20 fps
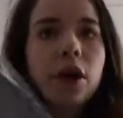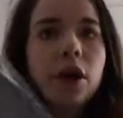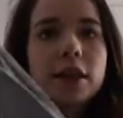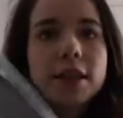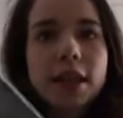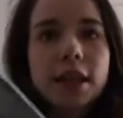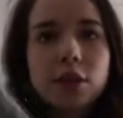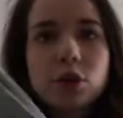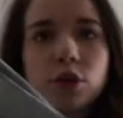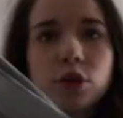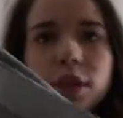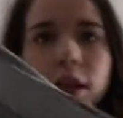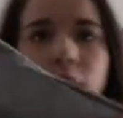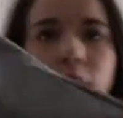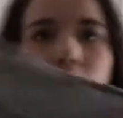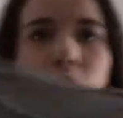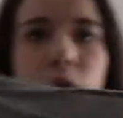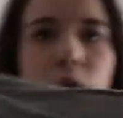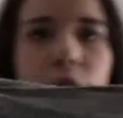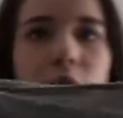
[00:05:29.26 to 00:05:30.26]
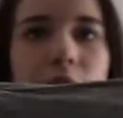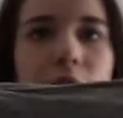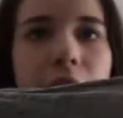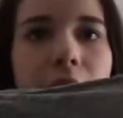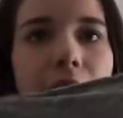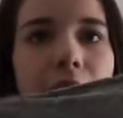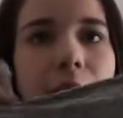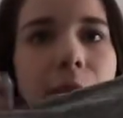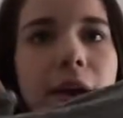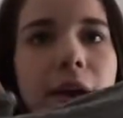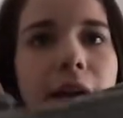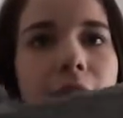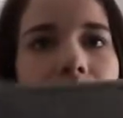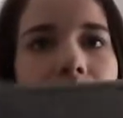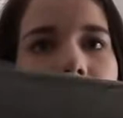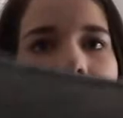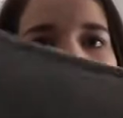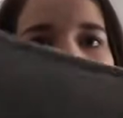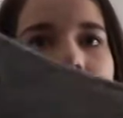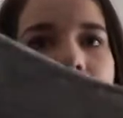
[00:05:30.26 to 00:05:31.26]
Der ist auch sehr dünn, aber er
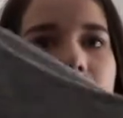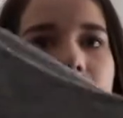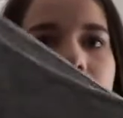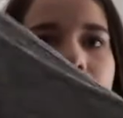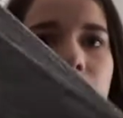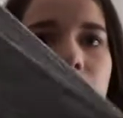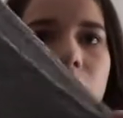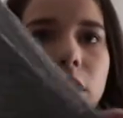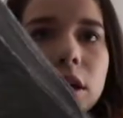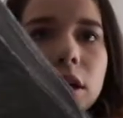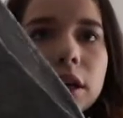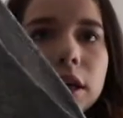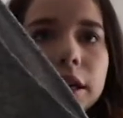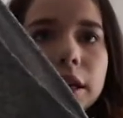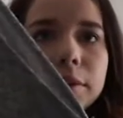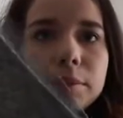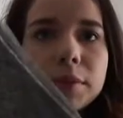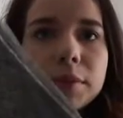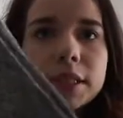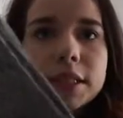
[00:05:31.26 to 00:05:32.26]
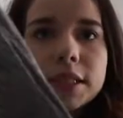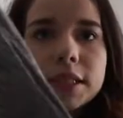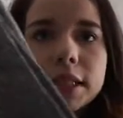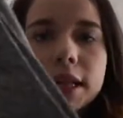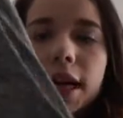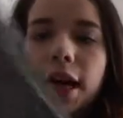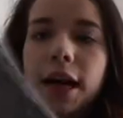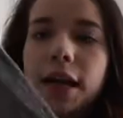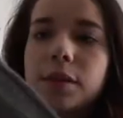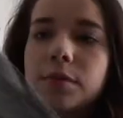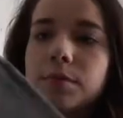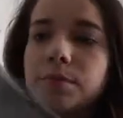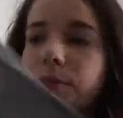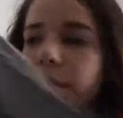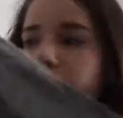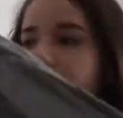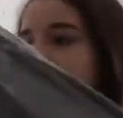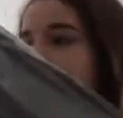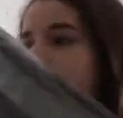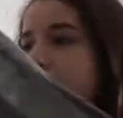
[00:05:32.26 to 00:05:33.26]
hat hier, ähm, ist er an
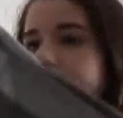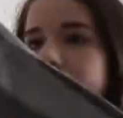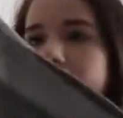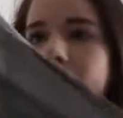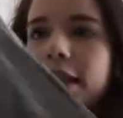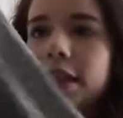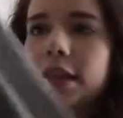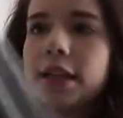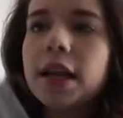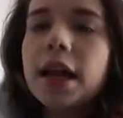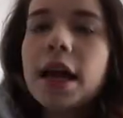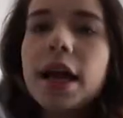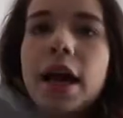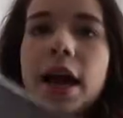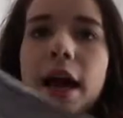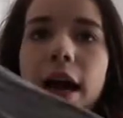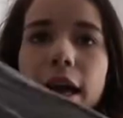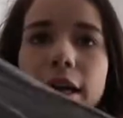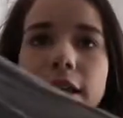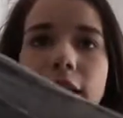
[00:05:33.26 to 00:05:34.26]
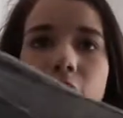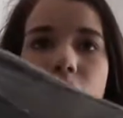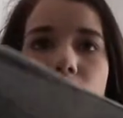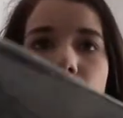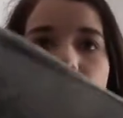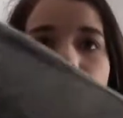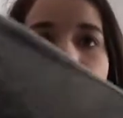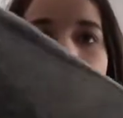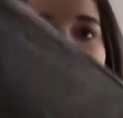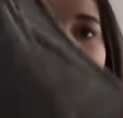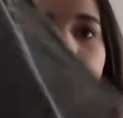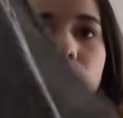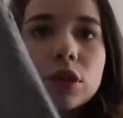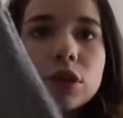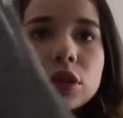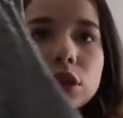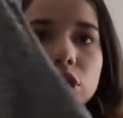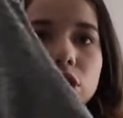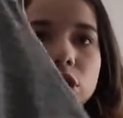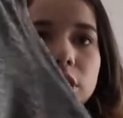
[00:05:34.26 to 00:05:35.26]
beiden Seiten an der Schulter
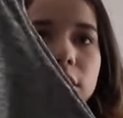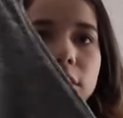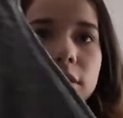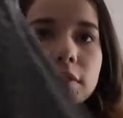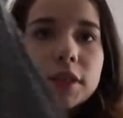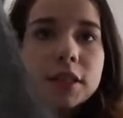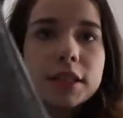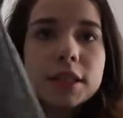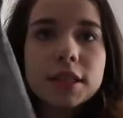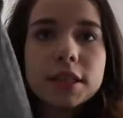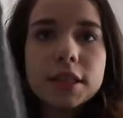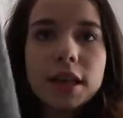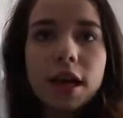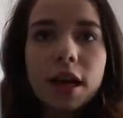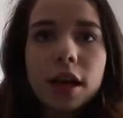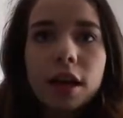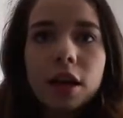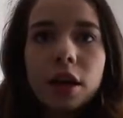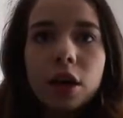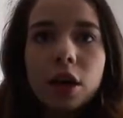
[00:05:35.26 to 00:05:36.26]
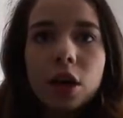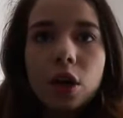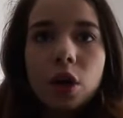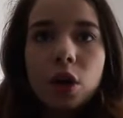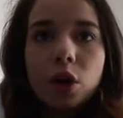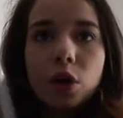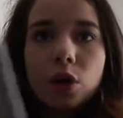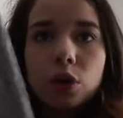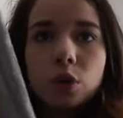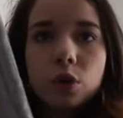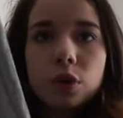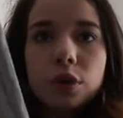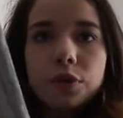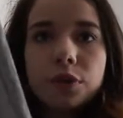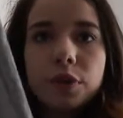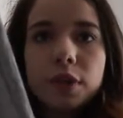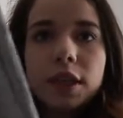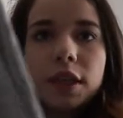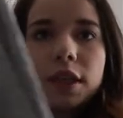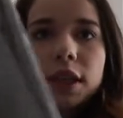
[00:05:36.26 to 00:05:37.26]
ausgeschnitten, was ich sehr cool
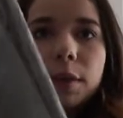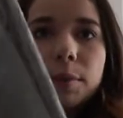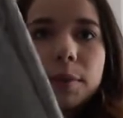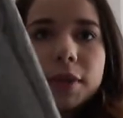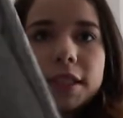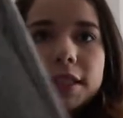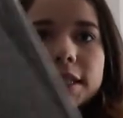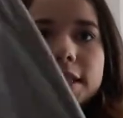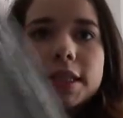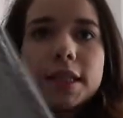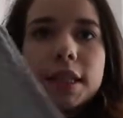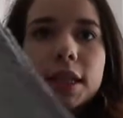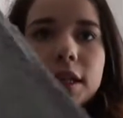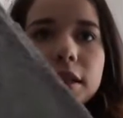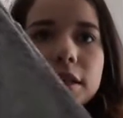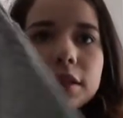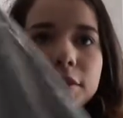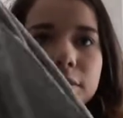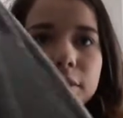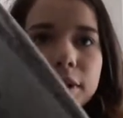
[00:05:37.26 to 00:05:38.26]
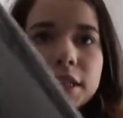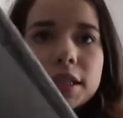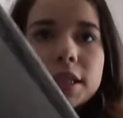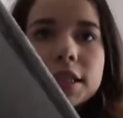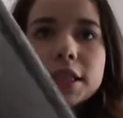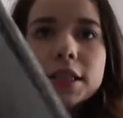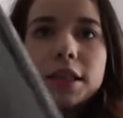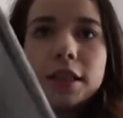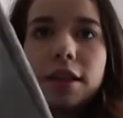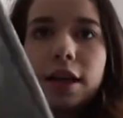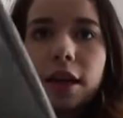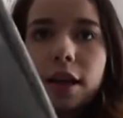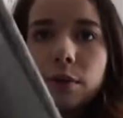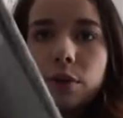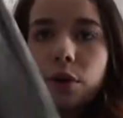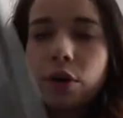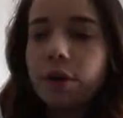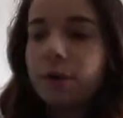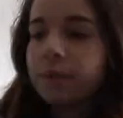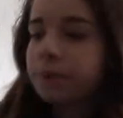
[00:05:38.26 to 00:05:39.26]
finde. Kann man das sehen? Ich weiß es nicht,
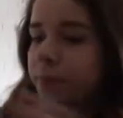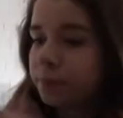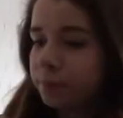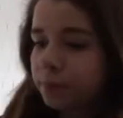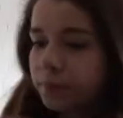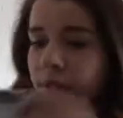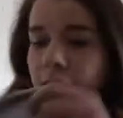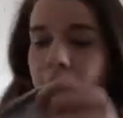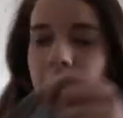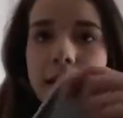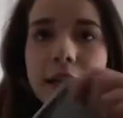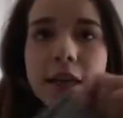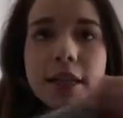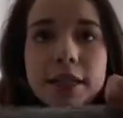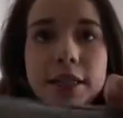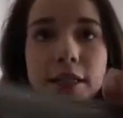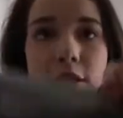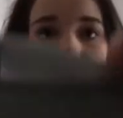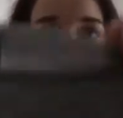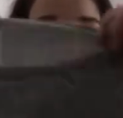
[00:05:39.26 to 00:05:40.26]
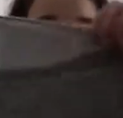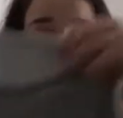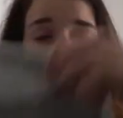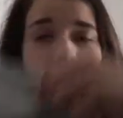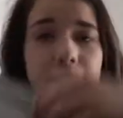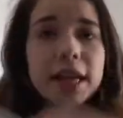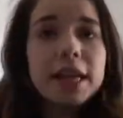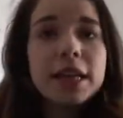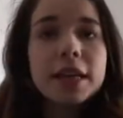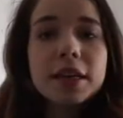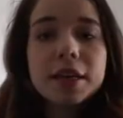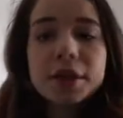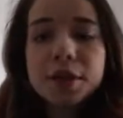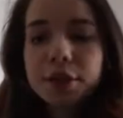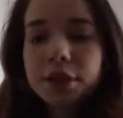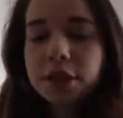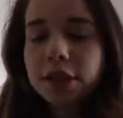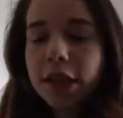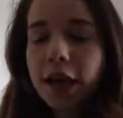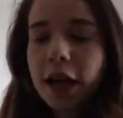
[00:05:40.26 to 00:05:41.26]
aber sieht auf jeden Fall
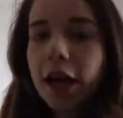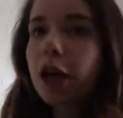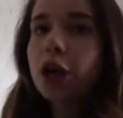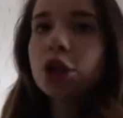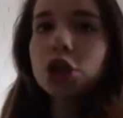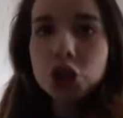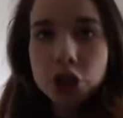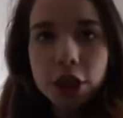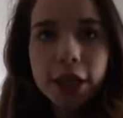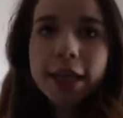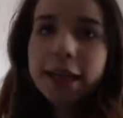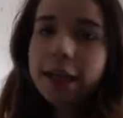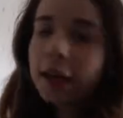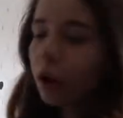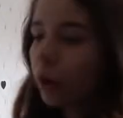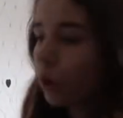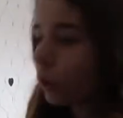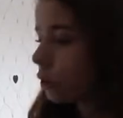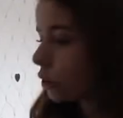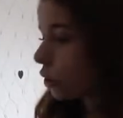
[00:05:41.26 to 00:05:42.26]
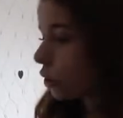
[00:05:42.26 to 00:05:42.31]
sehr schick aus.